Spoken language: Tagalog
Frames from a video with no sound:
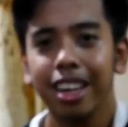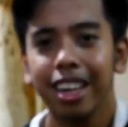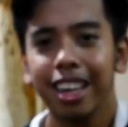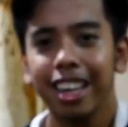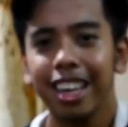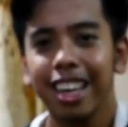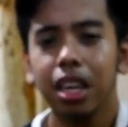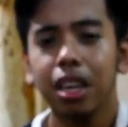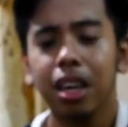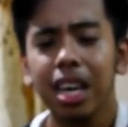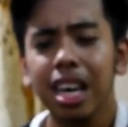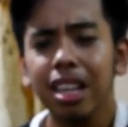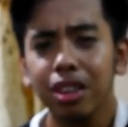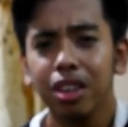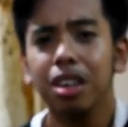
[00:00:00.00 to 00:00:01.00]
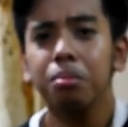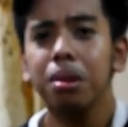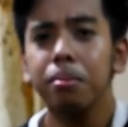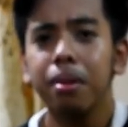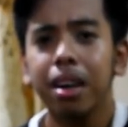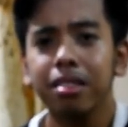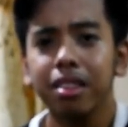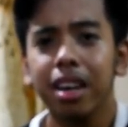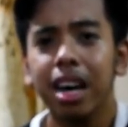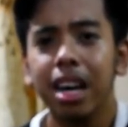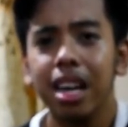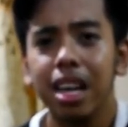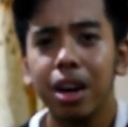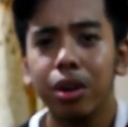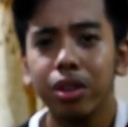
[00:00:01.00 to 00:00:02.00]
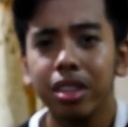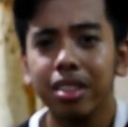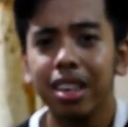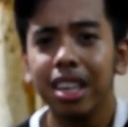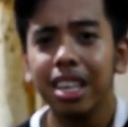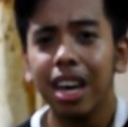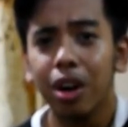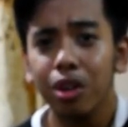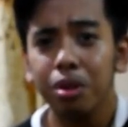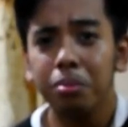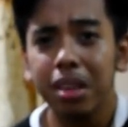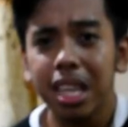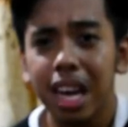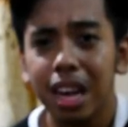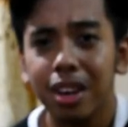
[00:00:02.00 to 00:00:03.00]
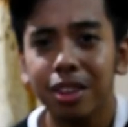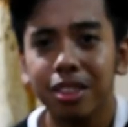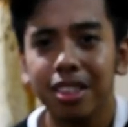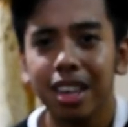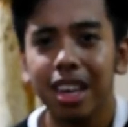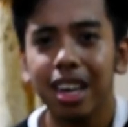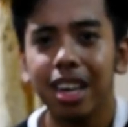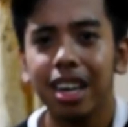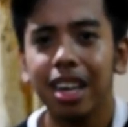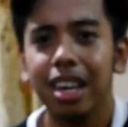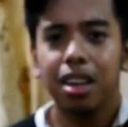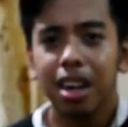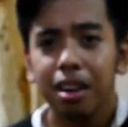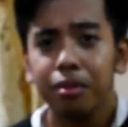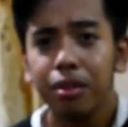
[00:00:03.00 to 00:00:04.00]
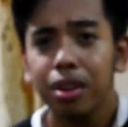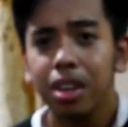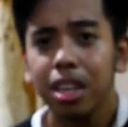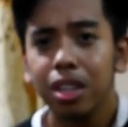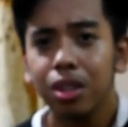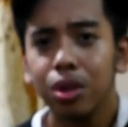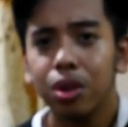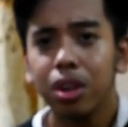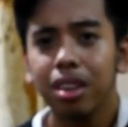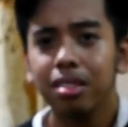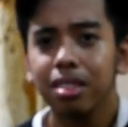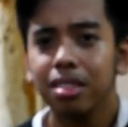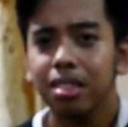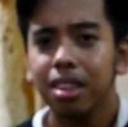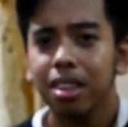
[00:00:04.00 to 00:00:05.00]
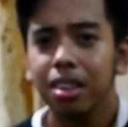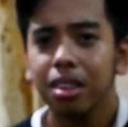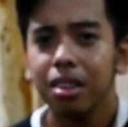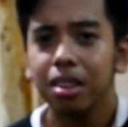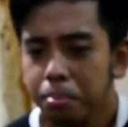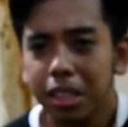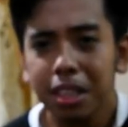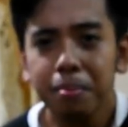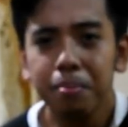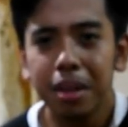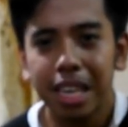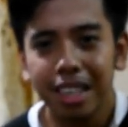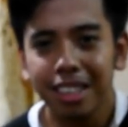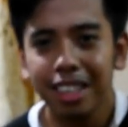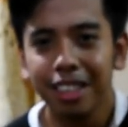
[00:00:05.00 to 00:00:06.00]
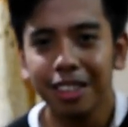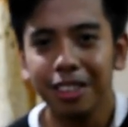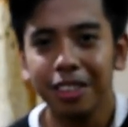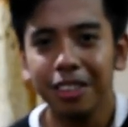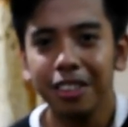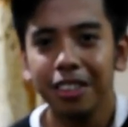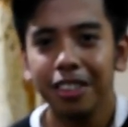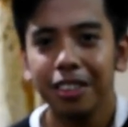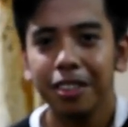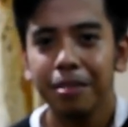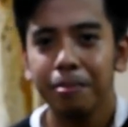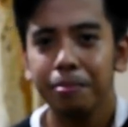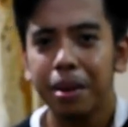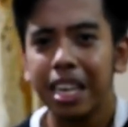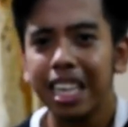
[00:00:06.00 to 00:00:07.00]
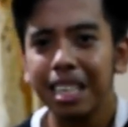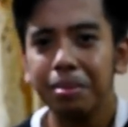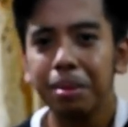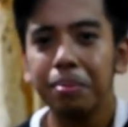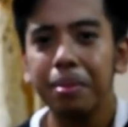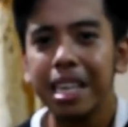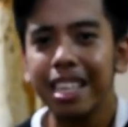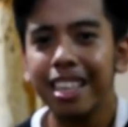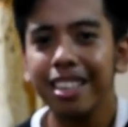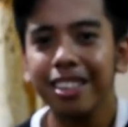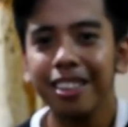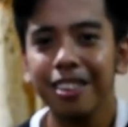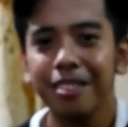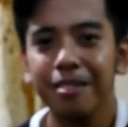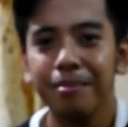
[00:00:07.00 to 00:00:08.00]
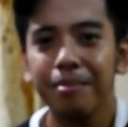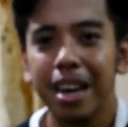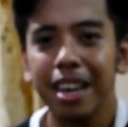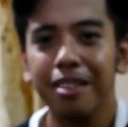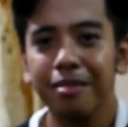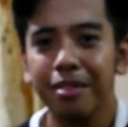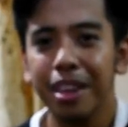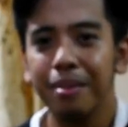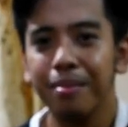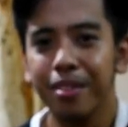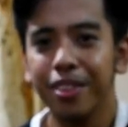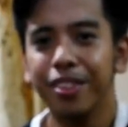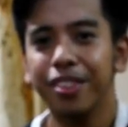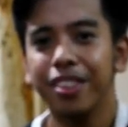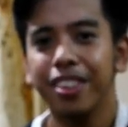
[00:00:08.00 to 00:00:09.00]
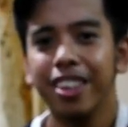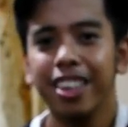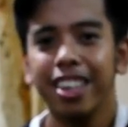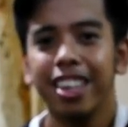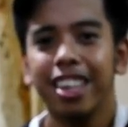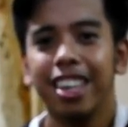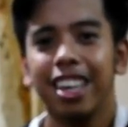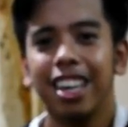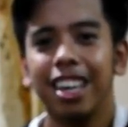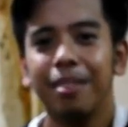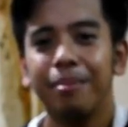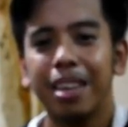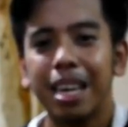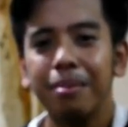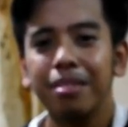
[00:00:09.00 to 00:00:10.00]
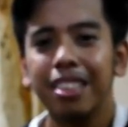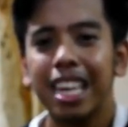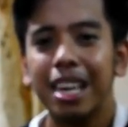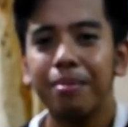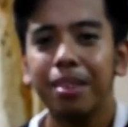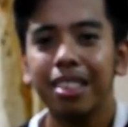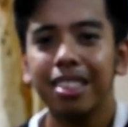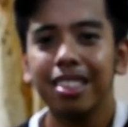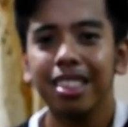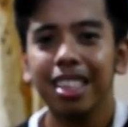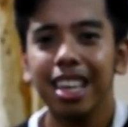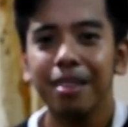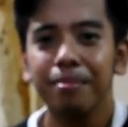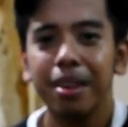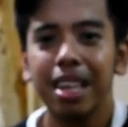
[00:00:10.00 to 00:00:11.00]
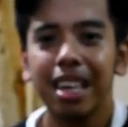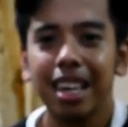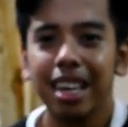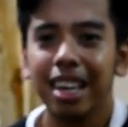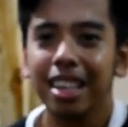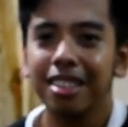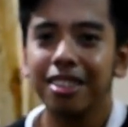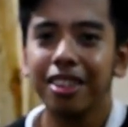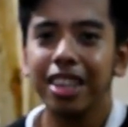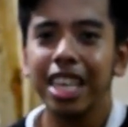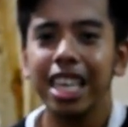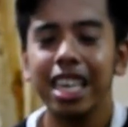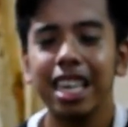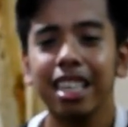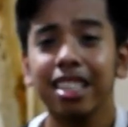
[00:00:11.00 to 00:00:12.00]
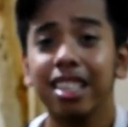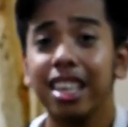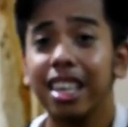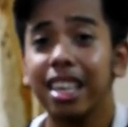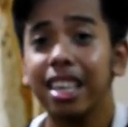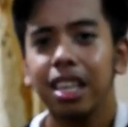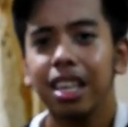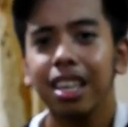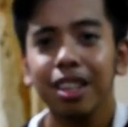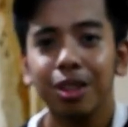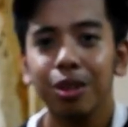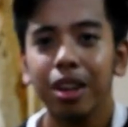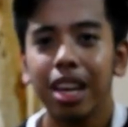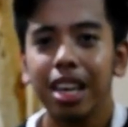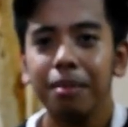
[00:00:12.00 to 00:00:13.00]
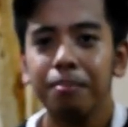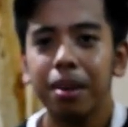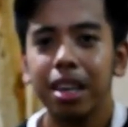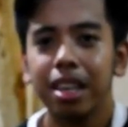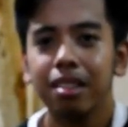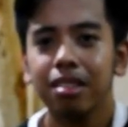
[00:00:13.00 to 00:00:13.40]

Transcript: Kaya, kaya ito, nagbabaka ako na sana ako yung manalo sa raffle na ito, kaya sa isang patimpalak na ito, para naman palitan ko yung bike frame ko. Uh, maraming salamat nga pala kay Sir Ian na naging tulay para